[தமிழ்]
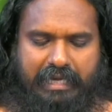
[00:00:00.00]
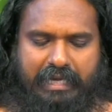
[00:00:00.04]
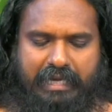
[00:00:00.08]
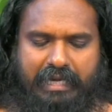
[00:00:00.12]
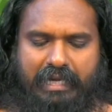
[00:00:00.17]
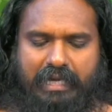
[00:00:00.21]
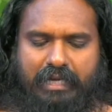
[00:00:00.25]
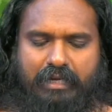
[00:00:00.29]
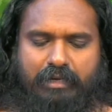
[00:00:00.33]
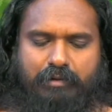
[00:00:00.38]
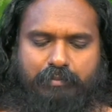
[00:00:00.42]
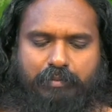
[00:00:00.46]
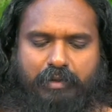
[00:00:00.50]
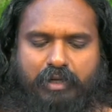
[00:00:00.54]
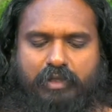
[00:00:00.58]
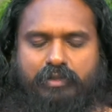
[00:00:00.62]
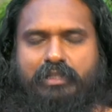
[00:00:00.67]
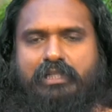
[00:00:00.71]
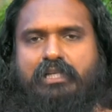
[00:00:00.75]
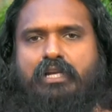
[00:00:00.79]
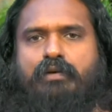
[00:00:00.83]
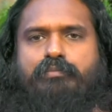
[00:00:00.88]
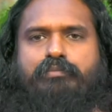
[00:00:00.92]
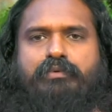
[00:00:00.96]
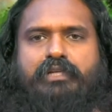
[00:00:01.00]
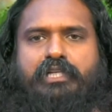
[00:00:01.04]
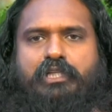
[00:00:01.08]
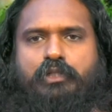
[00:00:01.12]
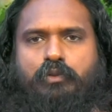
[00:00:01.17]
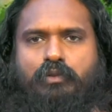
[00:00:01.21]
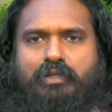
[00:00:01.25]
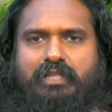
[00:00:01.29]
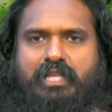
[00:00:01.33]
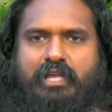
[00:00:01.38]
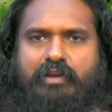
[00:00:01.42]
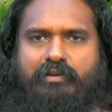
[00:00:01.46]
ஏழு பகுதிகளாக
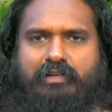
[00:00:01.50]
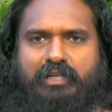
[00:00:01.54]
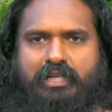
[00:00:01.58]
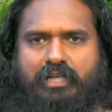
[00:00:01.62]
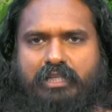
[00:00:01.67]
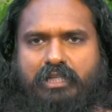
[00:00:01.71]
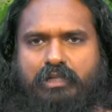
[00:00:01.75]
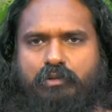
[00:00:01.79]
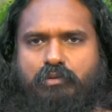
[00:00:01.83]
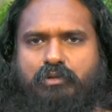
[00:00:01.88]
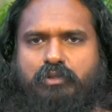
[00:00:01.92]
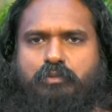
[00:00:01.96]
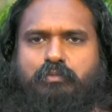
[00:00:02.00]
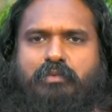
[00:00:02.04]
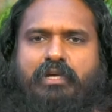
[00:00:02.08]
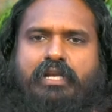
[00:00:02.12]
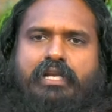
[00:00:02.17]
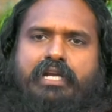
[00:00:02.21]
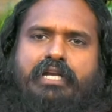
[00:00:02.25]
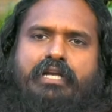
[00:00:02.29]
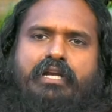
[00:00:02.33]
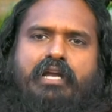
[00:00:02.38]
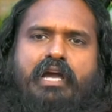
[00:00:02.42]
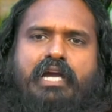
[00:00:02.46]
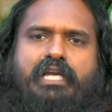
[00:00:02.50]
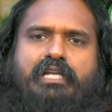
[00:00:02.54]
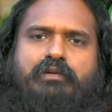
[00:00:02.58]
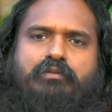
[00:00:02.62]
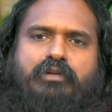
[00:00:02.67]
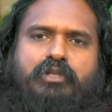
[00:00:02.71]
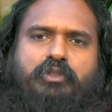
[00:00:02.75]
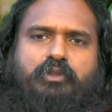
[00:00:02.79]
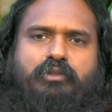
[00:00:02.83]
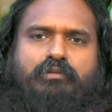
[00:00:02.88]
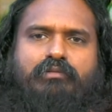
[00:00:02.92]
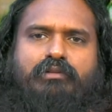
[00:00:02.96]
பிரிக்கிறோம் அதாவது கிட்டத்தட்ட ஒரு சுமார் ரெண்டாயிரம்
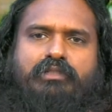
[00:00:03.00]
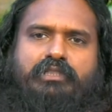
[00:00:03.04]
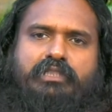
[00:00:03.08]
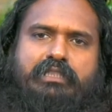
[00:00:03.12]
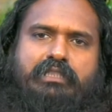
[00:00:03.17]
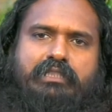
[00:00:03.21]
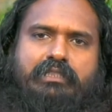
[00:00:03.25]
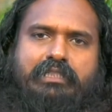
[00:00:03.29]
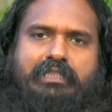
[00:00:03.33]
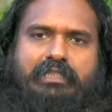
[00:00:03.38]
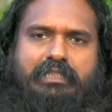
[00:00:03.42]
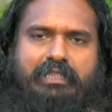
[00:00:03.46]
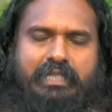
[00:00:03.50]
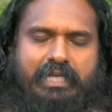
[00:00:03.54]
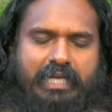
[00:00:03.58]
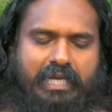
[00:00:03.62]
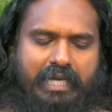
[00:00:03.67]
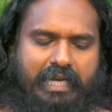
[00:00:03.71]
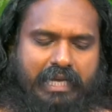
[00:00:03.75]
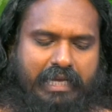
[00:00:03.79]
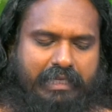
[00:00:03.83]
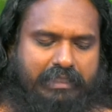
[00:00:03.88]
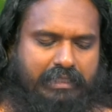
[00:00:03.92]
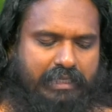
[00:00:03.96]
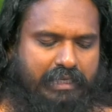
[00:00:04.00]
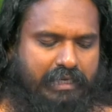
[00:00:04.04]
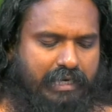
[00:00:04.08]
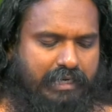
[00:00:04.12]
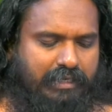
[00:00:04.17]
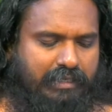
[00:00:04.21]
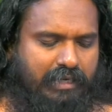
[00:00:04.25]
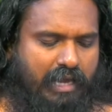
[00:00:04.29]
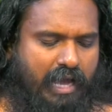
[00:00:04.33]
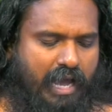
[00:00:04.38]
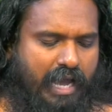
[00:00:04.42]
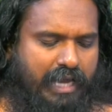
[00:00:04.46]
வருஷம்னு வச்சுக்கோங்க இந்த
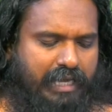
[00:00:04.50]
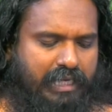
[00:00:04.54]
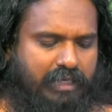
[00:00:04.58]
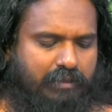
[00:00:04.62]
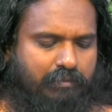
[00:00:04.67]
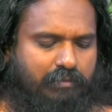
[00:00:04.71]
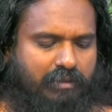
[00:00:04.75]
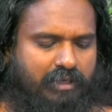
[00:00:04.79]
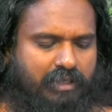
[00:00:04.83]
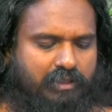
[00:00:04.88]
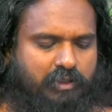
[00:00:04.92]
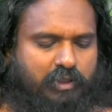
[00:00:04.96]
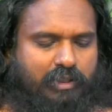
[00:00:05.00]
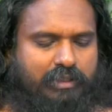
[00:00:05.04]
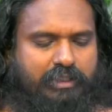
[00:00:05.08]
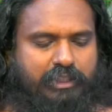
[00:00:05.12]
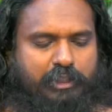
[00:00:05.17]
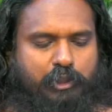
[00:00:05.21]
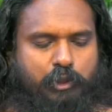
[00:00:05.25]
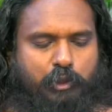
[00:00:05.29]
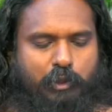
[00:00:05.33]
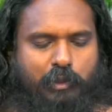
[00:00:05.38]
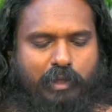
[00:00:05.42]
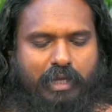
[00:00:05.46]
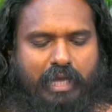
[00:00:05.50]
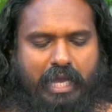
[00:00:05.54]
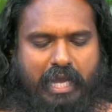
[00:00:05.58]
ரெண்டாயிரம் வருஷத்தையும்